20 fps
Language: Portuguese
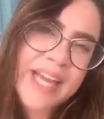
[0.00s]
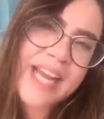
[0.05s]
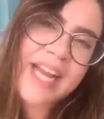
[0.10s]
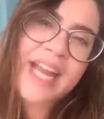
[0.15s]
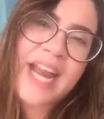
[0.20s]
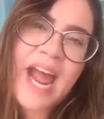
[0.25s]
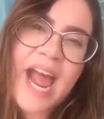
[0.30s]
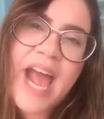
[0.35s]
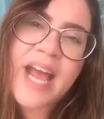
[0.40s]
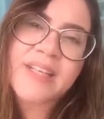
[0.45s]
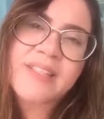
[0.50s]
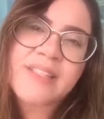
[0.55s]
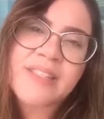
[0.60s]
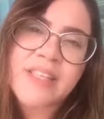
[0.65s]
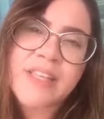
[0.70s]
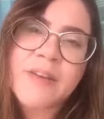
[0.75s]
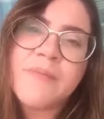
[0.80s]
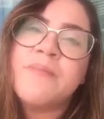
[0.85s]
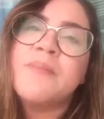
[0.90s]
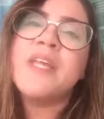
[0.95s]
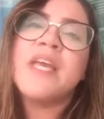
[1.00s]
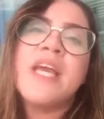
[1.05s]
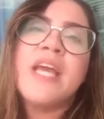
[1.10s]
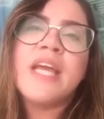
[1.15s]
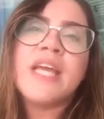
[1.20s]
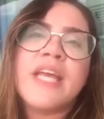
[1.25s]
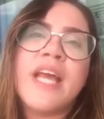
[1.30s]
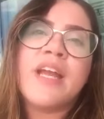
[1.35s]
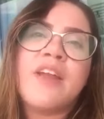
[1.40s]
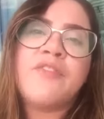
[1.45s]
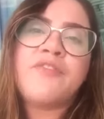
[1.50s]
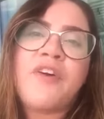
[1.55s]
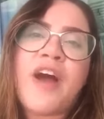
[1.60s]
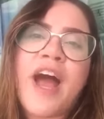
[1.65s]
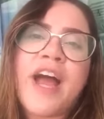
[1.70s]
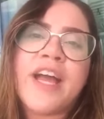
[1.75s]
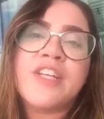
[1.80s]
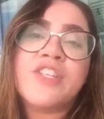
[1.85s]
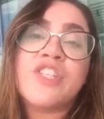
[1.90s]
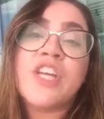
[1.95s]
cresce e ele
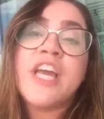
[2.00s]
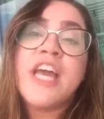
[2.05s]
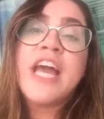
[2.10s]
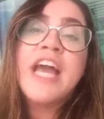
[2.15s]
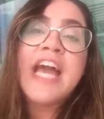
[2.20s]
faz: